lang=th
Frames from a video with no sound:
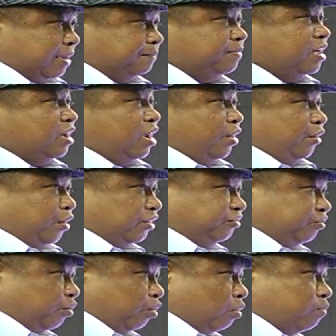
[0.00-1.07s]
ีฟโด
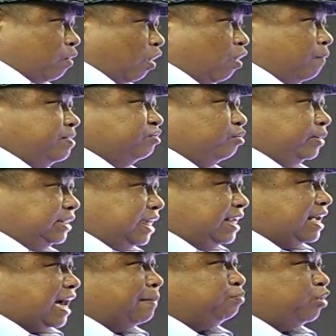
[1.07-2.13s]
ยส่วนรวมของรถพิซูบิชิ
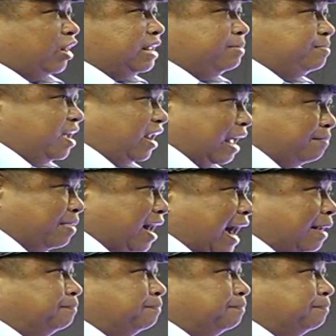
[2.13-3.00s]
นะครับ ตอนนี้มีอะไรบ้างค